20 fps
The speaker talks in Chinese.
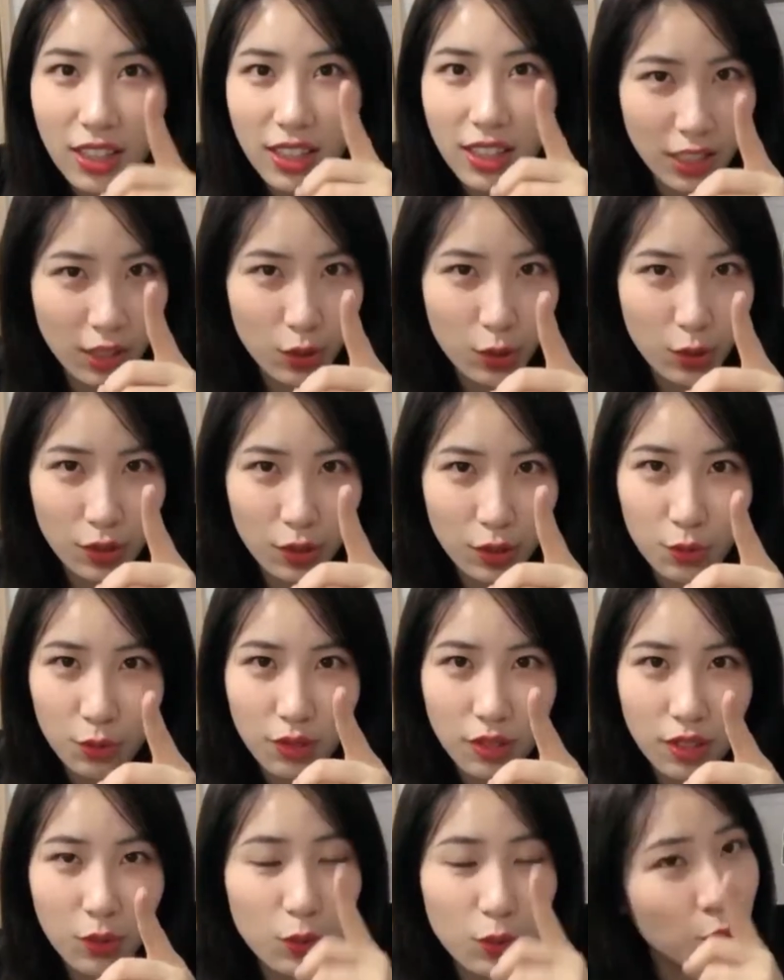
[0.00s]
你的蠢，是
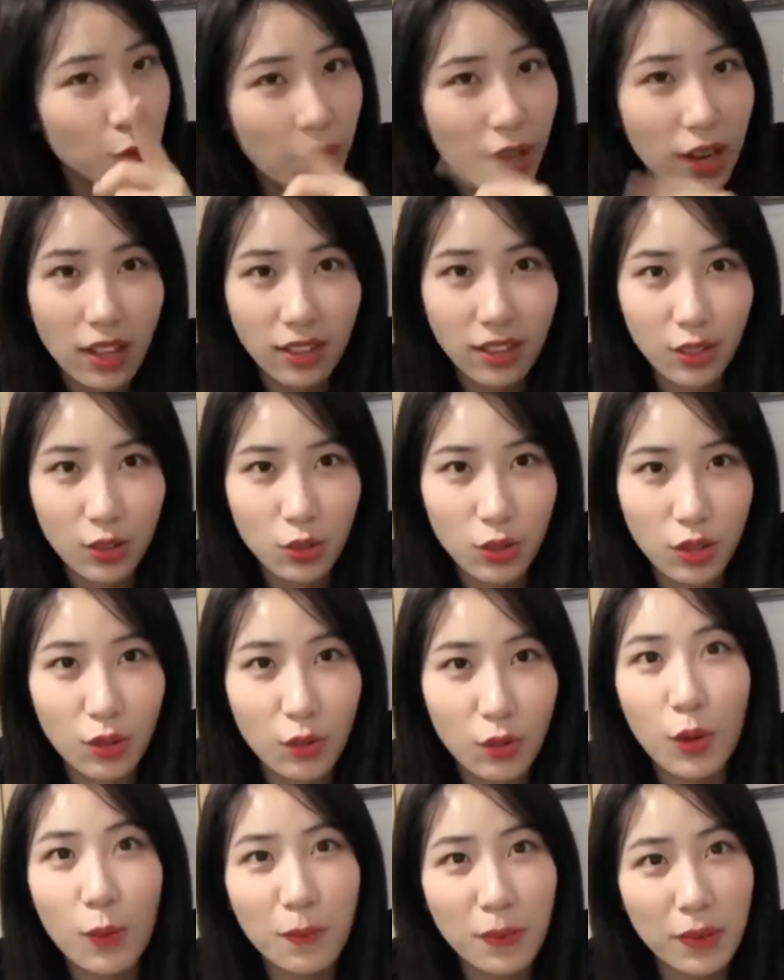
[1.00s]
愚人，我就原谅你的蠢。
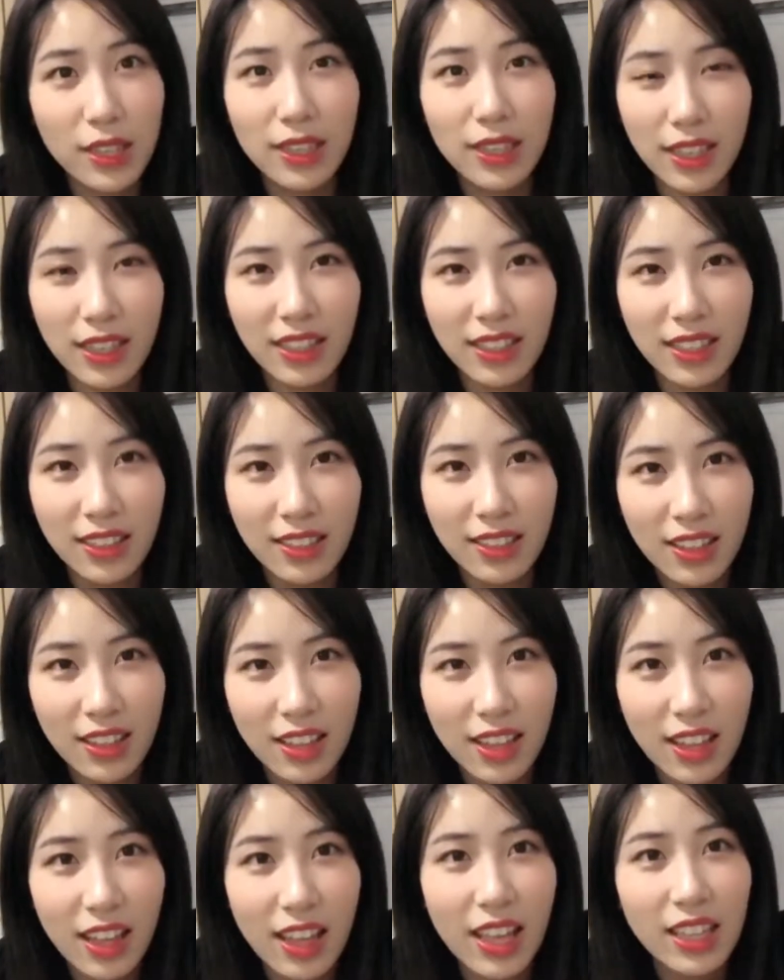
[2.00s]
如果不可以，
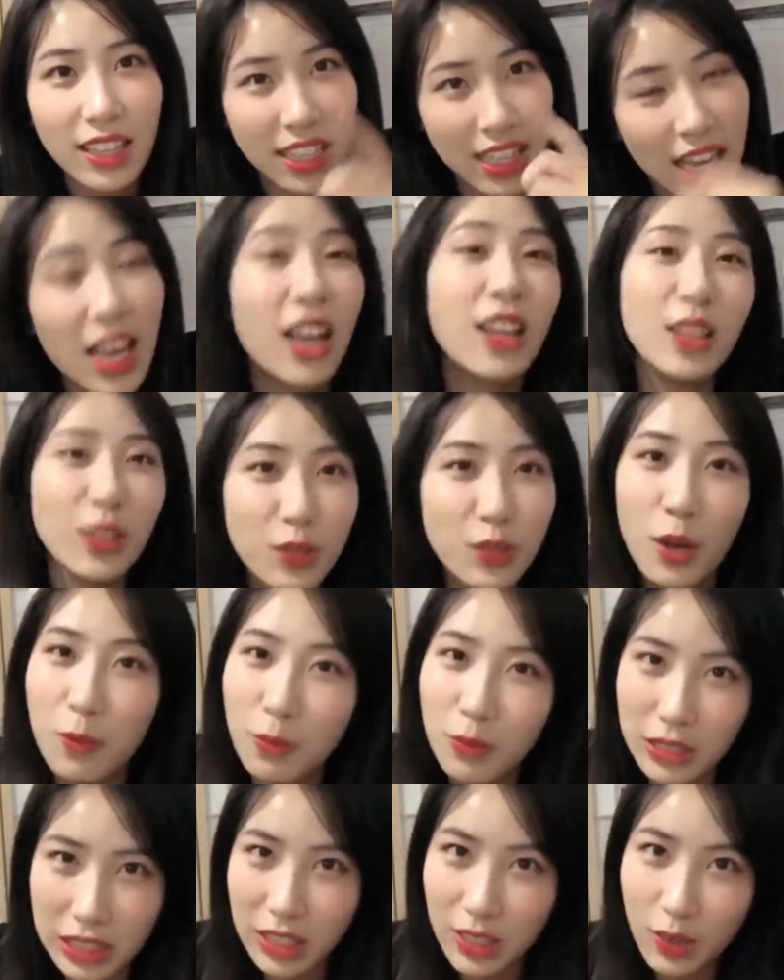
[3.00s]
你也要得全
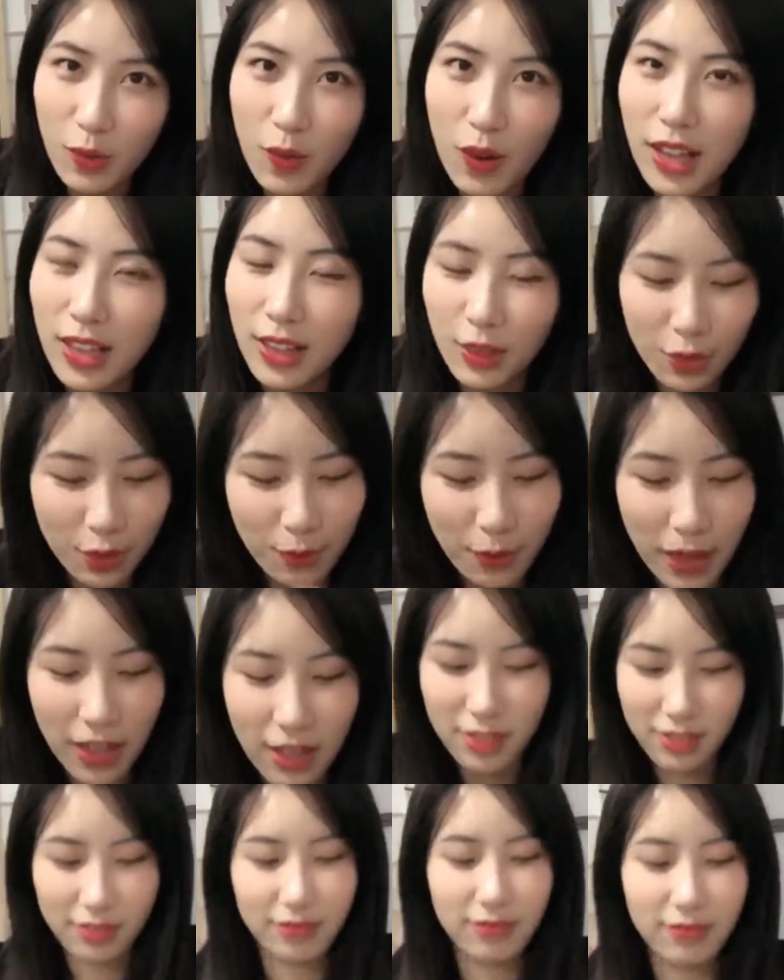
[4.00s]
部吃完，对吧？